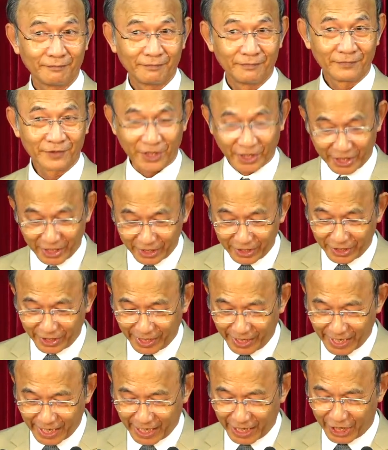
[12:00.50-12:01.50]
Cho nên người
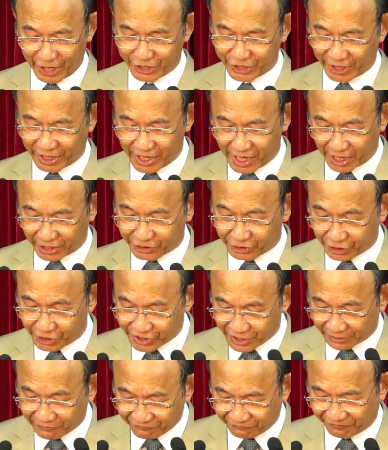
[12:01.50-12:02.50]
này sẽ nhận sự
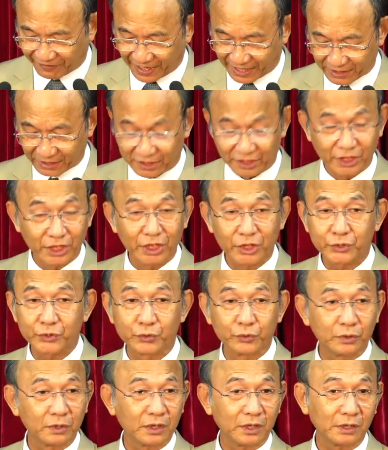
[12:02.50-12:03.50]
trách phạt từ nơi
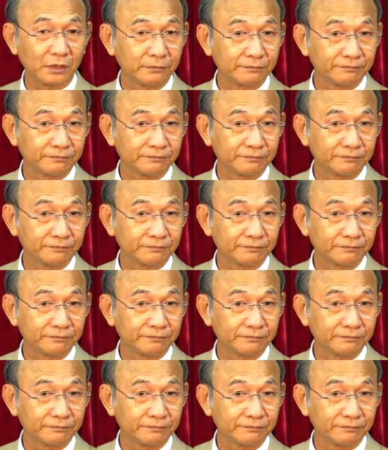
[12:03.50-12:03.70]
Chúa.